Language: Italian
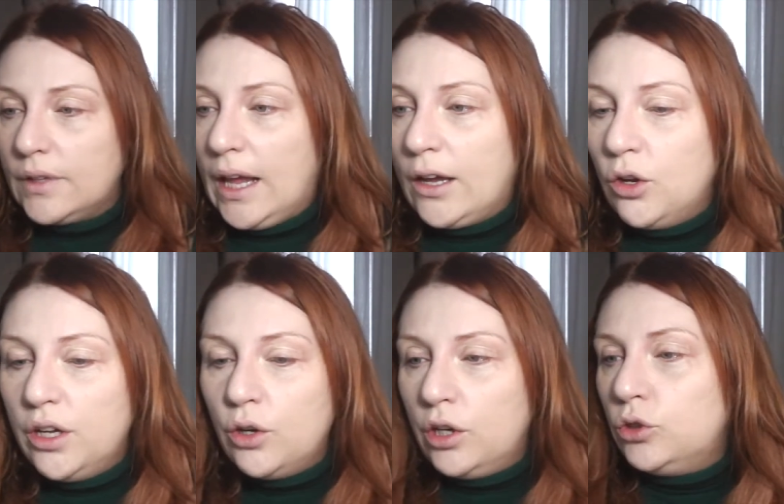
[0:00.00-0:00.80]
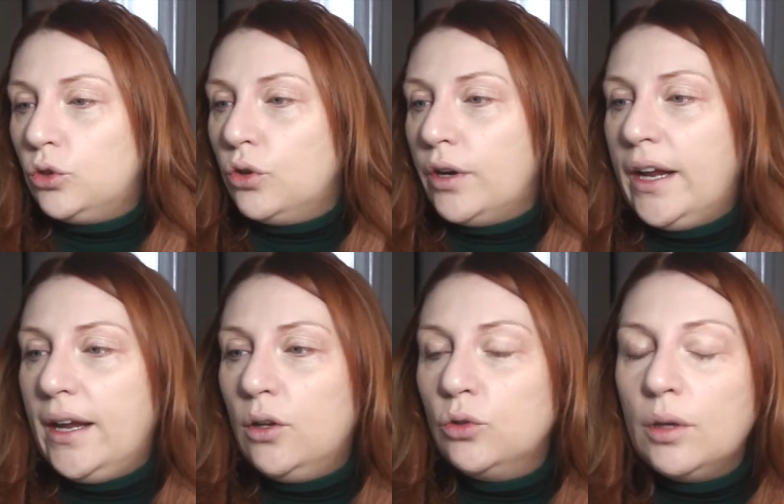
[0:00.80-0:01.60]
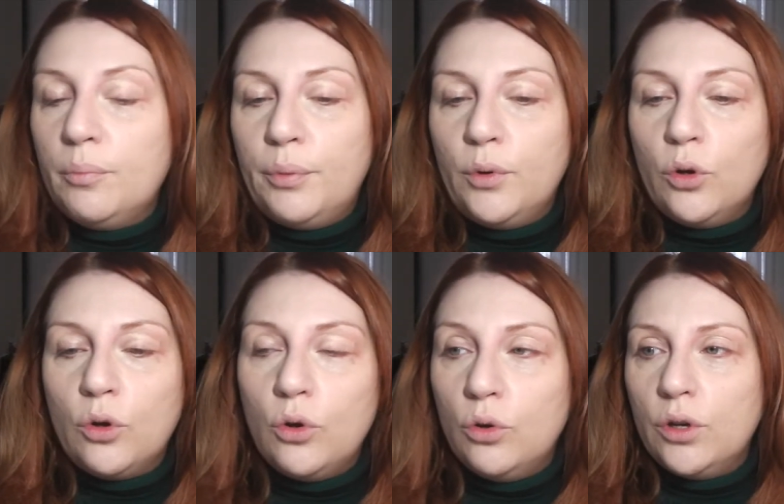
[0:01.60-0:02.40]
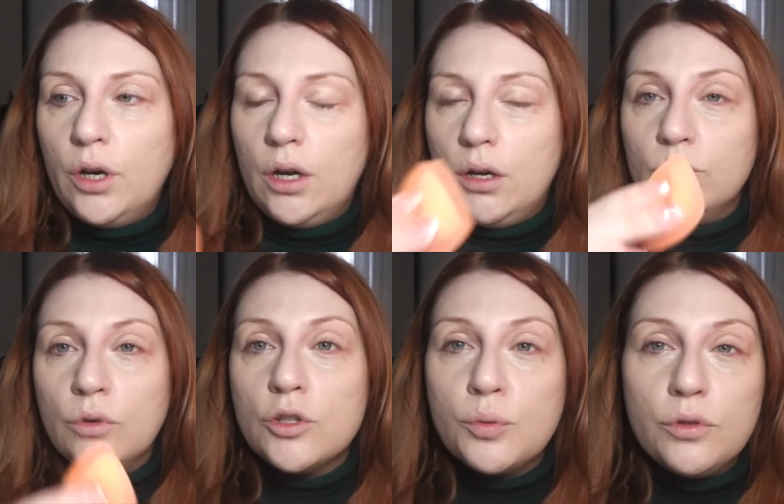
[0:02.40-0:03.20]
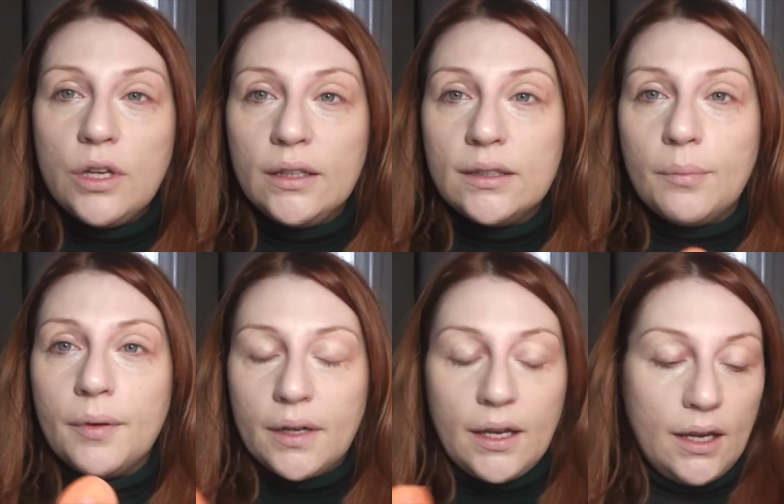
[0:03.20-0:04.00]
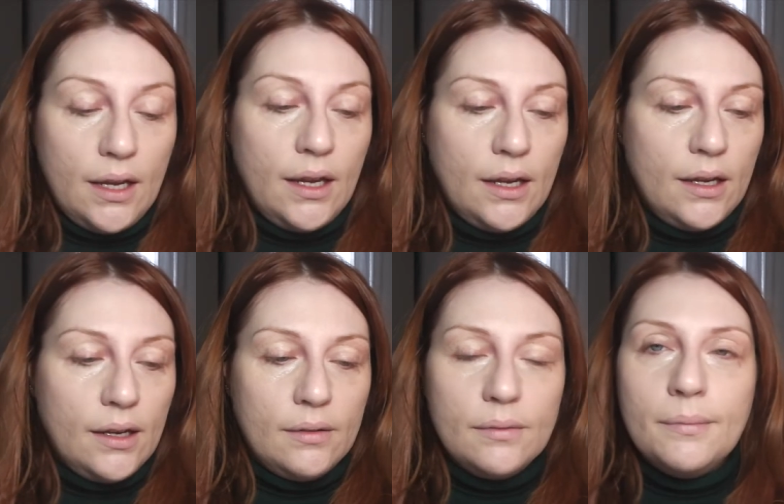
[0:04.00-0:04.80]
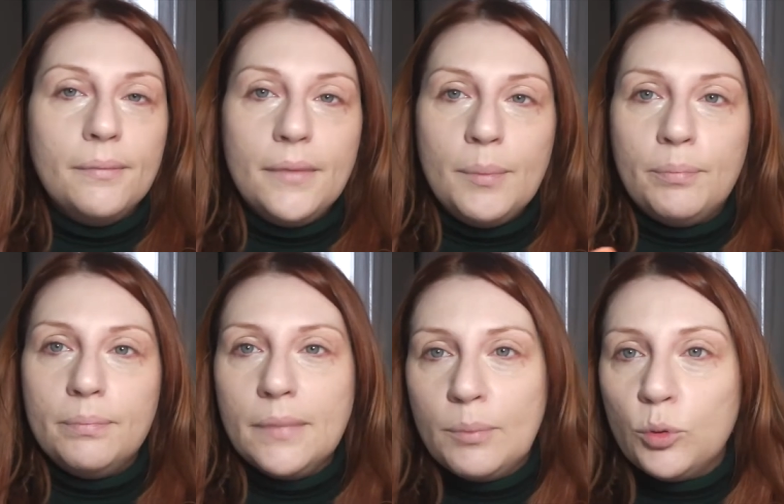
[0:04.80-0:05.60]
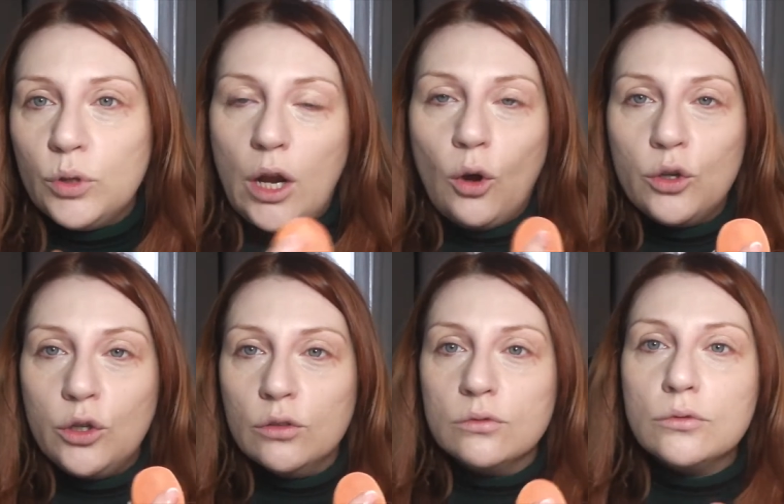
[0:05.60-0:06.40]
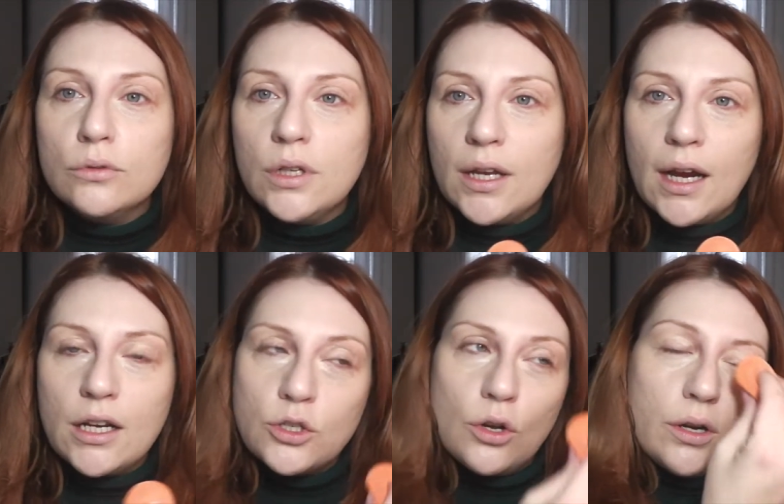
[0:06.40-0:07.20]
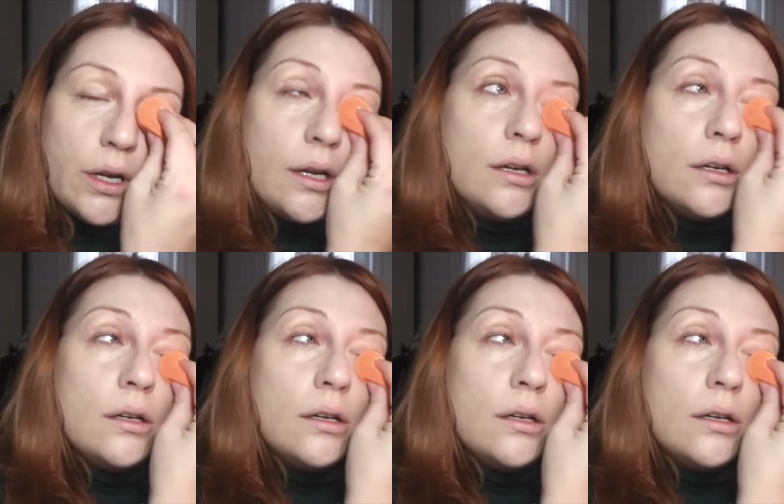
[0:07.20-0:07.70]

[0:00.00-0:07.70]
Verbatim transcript: Ecco, il correttore lo tampono con una spugnetta perché mi, mi prude l'occhio con il Clarisonic.